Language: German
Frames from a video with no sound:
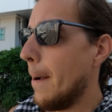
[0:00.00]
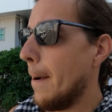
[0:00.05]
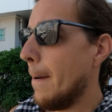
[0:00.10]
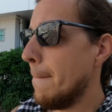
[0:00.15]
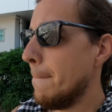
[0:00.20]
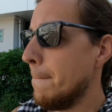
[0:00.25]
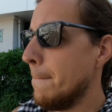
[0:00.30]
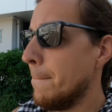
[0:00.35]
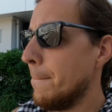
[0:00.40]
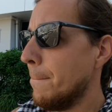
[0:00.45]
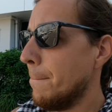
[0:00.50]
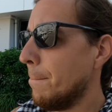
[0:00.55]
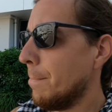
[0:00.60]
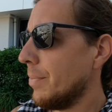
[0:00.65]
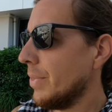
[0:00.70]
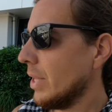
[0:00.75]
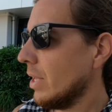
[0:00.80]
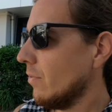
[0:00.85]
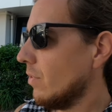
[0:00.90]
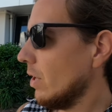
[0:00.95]

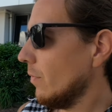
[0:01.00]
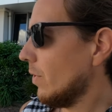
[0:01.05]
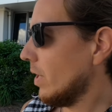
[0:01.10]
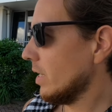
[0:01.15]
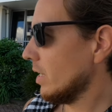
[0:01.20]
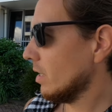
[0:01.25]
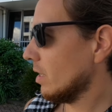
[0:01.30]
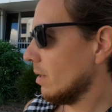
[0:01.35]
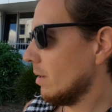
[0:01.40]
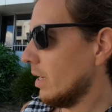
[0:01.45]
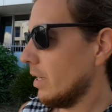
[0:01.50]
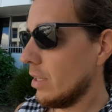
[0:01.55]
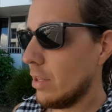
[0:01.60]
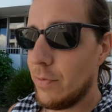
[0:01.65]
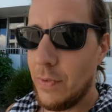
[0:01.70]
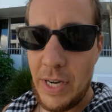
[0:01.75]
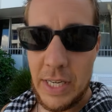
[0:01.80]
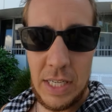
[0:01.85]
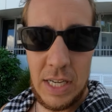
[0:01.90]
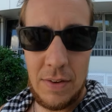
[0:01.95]
Ähm, wir fahren jetzt
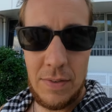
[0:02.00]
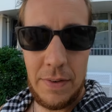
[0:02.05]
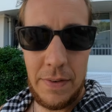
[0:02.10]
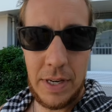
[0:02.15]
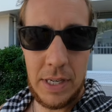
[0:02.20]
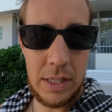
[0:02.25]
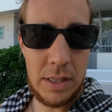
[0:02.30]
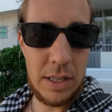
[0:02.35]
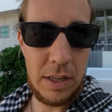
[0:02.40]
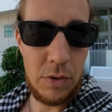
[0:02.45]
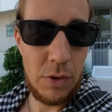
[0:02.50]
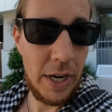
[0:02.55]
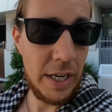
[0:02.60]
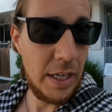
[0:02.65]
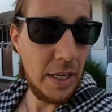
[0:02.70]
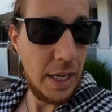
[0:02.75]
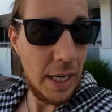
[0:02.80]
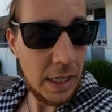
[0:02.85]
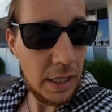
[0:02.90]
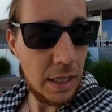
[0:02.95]
allerdings weiter. Wir waren jetzt ja nur
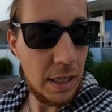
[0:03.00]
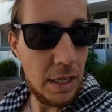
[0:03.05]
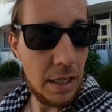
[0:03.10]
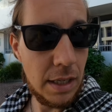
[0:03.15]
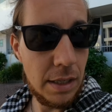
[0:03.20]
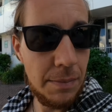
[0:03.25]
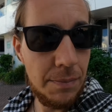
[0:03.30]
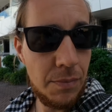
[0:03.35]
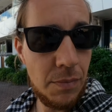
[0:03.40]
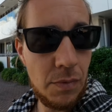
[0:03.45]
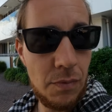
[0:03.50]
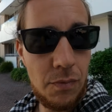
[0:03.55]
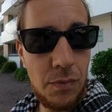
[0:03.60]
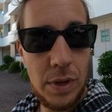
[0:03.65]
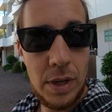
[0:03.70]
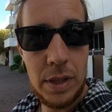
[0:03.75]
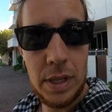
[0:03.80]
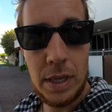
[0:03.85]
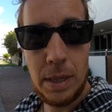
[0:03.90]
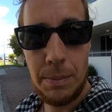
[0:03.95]
eine Nacht hier.
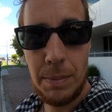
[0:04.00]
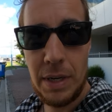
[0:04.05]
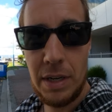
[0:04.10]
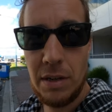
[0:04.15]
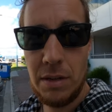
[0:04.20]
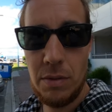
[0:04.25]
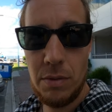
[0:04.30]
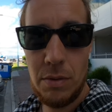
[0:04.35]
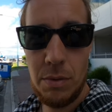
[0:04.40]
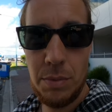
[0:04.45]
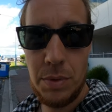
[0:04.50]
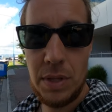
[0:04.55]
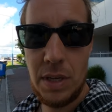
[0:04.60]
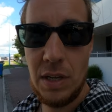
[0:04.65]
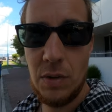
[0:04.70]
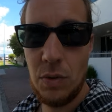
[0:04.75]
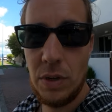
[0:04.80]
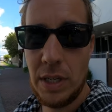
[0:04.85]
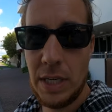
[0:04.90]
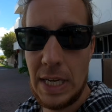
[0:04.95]
Wir sind, haben dann um
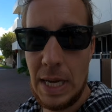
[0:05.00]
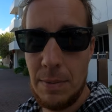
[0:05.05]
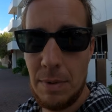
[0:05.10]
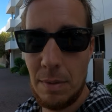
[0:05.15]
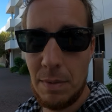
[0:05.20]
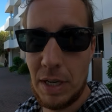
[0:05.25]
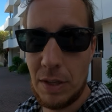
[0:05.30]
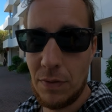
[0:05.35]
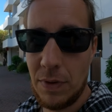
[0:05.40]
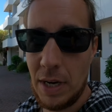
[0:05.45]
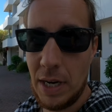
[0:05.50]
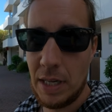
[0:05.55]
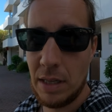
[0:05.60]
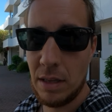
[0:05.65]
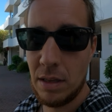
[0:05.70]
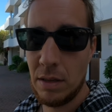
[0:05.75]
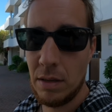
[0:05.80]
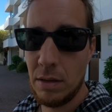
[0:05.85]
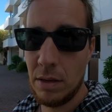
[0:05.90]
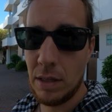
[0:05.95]
10 Uhr den Campingplatz
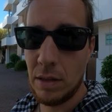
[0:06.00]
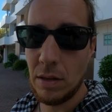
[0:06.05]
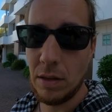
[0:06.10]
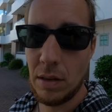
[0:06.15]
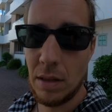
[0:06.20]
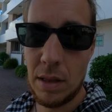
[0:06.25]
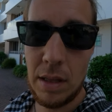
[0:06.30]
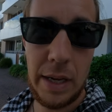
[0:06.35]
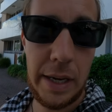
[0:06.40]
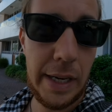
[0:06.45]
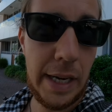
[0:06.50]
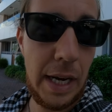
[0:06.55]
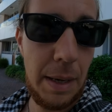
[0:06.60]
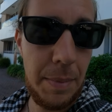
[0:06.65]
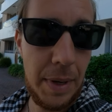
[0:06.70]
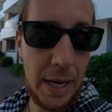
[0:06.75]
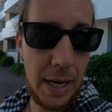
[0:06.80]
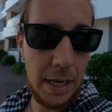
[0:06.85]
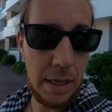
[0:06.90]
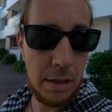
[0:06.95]
verlassen. Jetzt ist es gleich
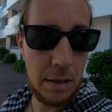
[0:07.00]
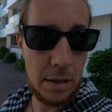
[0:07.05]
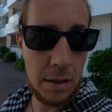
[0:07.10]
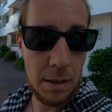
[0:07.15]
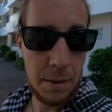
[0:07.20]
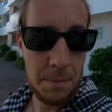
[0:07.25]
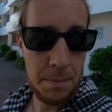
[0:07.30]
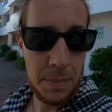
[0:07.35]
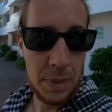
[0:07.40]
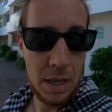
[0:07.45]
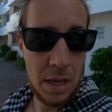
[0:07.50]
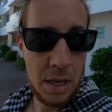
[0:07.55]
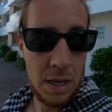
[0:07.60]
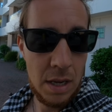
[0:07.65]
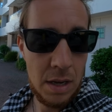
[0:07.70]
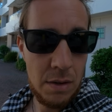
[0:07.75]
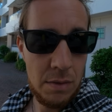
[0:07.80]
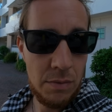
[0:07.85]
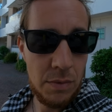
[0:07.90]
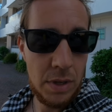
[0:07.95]
halb eins.
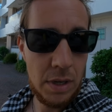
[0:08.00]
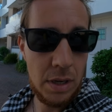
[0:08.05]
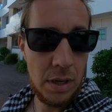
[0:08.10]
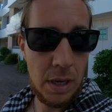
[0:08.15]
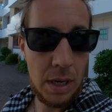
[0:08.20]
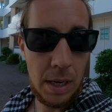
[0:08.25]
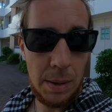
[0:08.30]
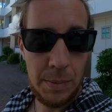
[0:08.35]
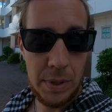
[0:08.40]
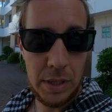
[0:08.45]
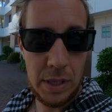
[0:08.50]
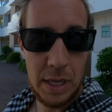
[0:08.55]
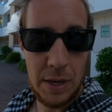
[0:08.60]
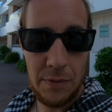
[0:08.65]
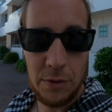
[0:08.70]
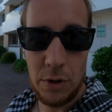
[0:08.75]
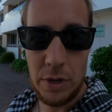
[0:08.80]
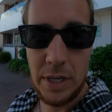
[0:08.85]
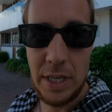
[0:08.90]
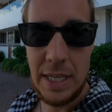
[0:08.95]
Wir haben jetzt
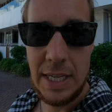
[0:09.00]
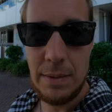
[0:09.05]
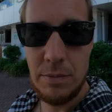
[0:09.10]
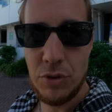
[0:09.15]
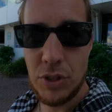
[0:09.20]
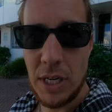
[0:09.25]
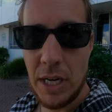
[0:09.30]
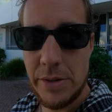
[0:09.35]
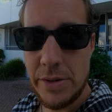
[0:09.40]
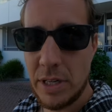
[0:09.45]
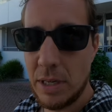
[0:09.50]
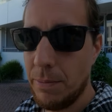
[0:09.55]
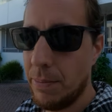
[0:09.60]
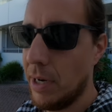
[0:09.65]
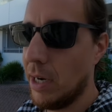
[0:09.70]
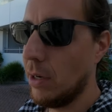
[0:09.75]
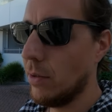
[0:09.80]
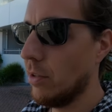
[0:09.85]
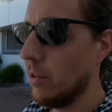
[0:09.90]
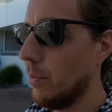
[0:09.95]
hier einfach noch eine Nebenstraße
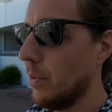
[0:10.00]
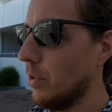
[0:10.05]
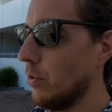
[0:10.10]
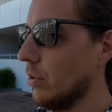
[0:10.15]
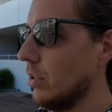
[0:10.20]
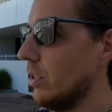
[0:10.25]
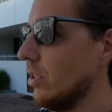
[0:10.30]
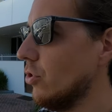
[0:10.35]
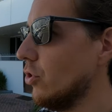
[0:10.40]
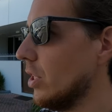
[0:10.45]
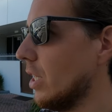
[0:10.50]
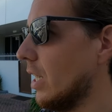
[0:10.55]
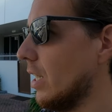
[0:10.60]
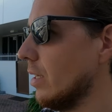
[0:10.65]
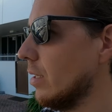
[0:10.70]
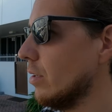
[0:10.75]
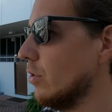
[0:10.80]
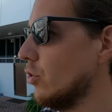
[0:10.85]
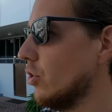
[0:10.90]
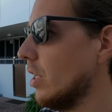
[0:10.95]
geparkt, sind nochmal durch die
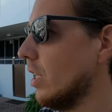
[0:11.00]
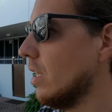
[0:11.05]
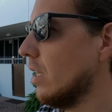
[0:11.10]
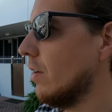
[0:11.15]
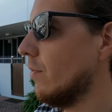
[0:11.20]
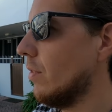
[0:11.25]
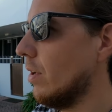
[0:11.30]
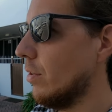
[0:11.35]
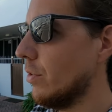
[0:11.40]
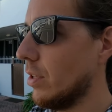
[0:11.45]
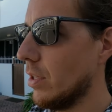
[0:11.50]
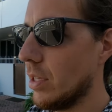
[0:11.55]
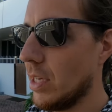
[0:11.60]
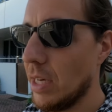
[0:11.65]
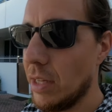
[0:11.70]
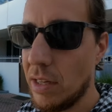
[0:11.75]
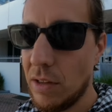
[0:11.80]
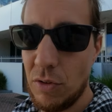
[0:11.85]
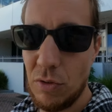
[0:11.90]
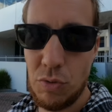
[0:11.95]
Straßen geständert, weil uns das
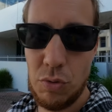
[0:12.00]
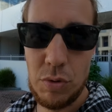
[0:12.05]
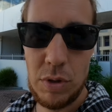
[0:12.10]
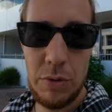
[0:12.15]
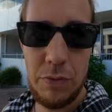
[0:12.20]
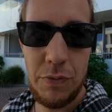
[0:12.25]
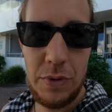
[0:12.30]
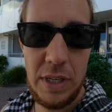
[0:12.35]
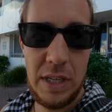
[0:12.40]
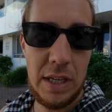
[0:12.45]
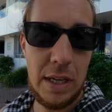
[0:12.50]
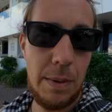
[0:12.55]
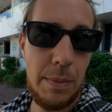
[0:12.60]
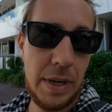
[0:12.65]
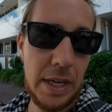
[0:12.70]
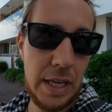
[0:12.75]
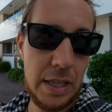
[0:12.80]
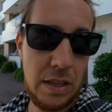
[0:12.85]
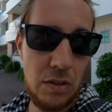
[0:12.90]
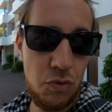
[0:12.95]
gestern so gut gefiel,
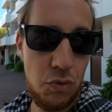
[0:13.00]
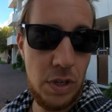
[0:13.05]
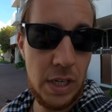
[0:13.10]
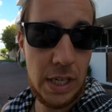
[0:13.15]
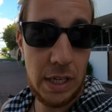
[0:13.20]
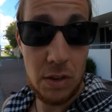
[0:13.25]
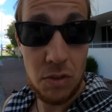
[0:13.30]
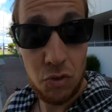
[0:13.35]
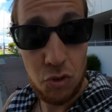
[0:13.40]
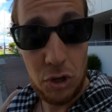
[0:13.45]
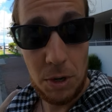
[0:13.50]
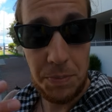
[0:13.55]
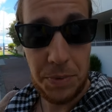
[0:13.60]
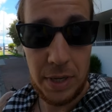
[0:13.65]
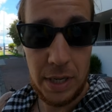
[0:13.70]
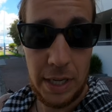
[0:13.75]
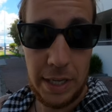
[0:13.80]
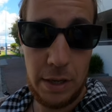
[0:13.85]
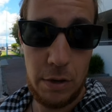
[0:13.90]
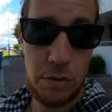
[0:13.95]
aber gestern schon die ganzen
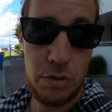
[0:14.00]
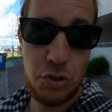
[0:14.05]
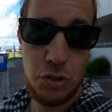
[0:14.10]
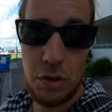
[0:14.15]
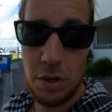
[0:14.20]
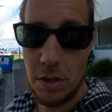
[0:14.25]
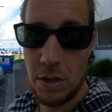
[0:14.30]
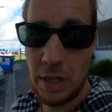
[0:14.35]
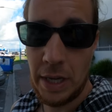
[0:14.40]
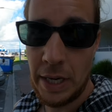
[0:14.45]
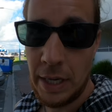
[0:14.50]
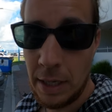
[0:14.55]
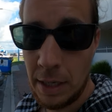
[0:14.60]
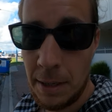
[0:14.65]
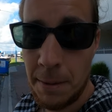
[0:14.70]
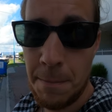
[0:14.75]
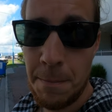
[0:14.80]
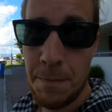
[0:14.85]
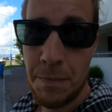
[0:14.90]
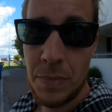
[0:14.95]
Shops dann halt auch geschlossen
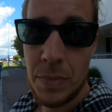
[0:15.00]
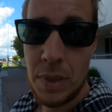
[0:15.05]
hatten.